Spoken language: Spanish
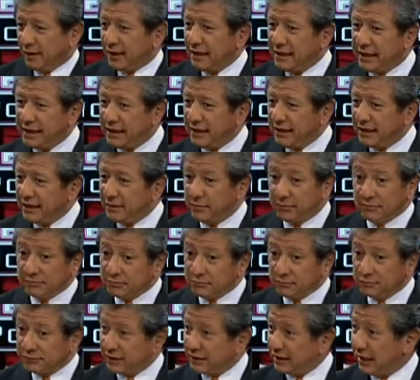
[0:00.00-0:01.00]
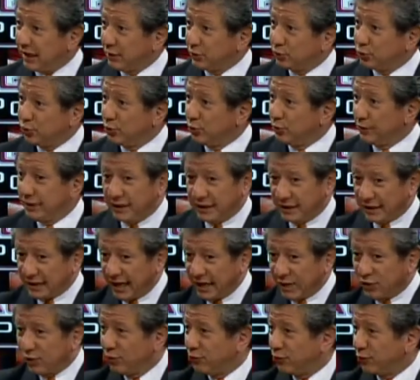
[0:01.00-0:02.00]
y Fernanda Altuve y
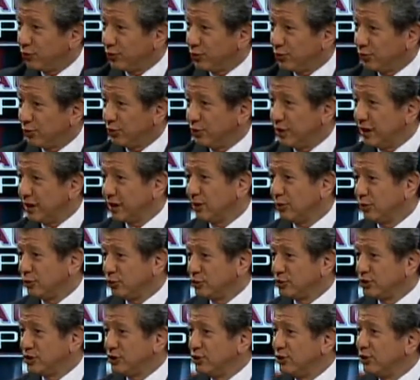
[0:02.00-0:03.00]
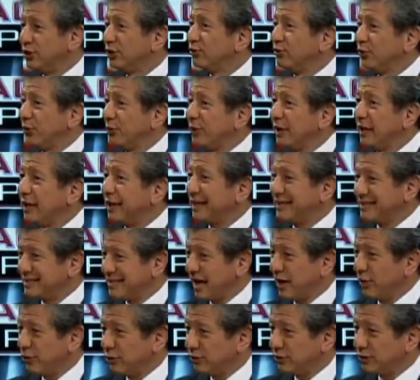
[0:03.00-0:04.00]
Keiko Fujimori han reconocido que todavía hay
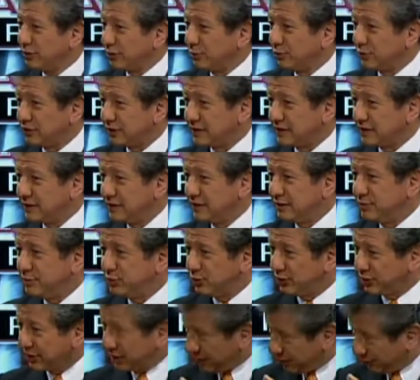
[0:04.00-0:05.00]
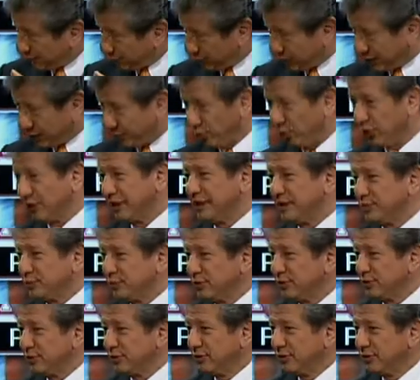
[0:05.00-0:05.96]
rezagos del montesinismo en el fujimorismo.